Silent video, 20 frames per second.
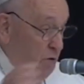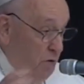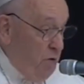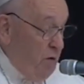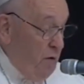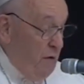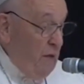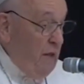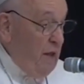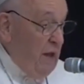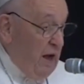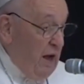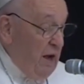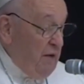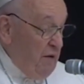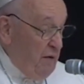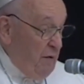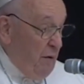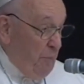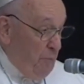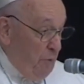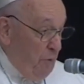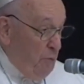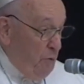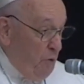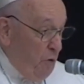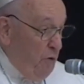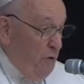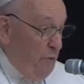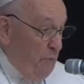Nhưng vì yêu thương
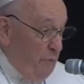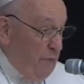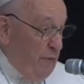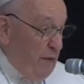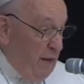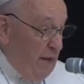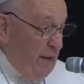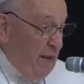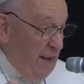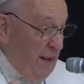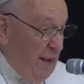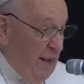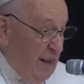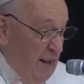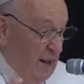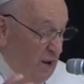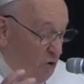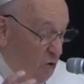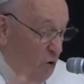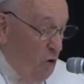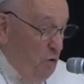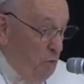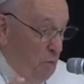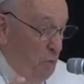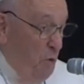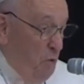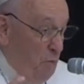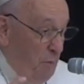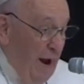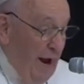chúng ta, người
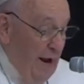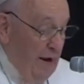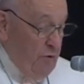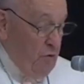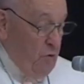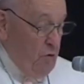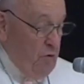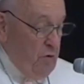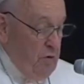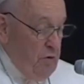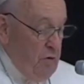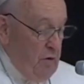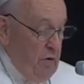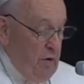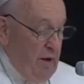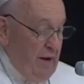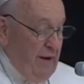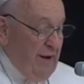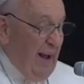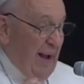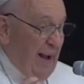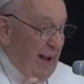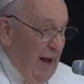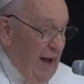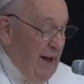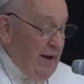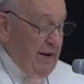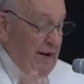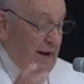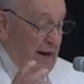mang nơi mình xác
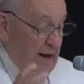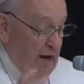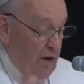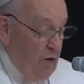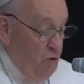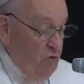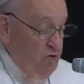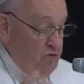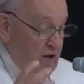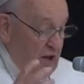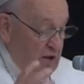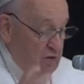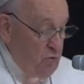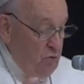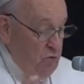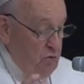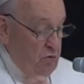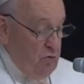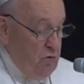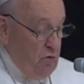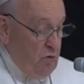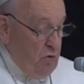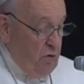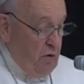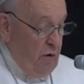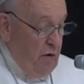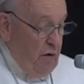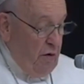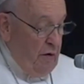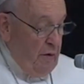thịt của chúng ta,
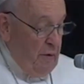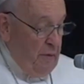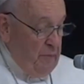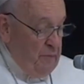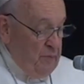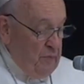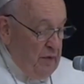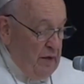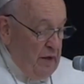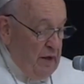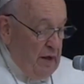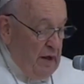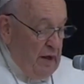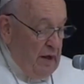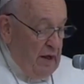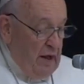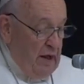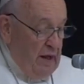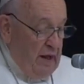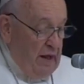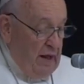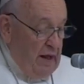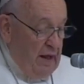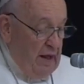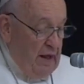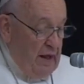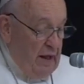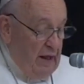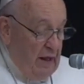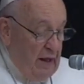nhân tính của chúng ta.
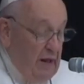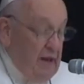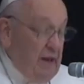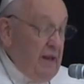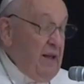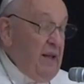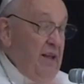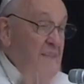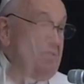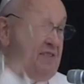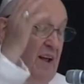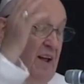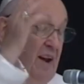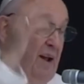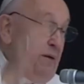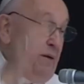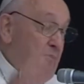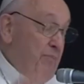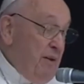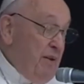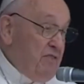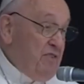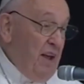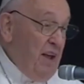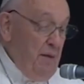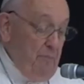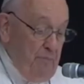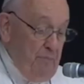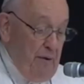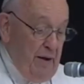Do đó,
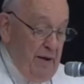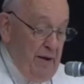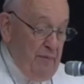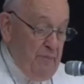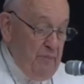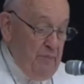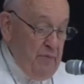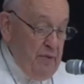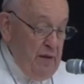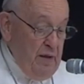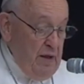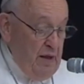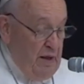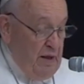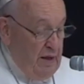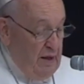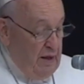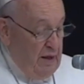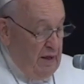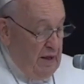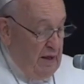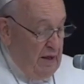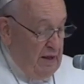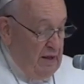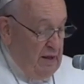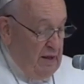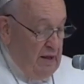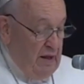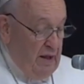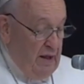một nơi được dành cho chúng
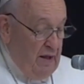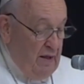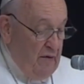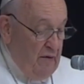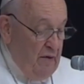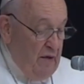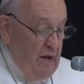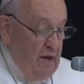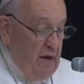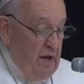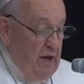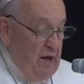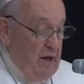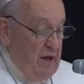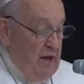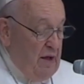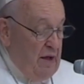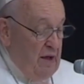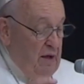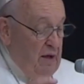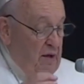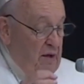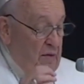ta đã được xác định.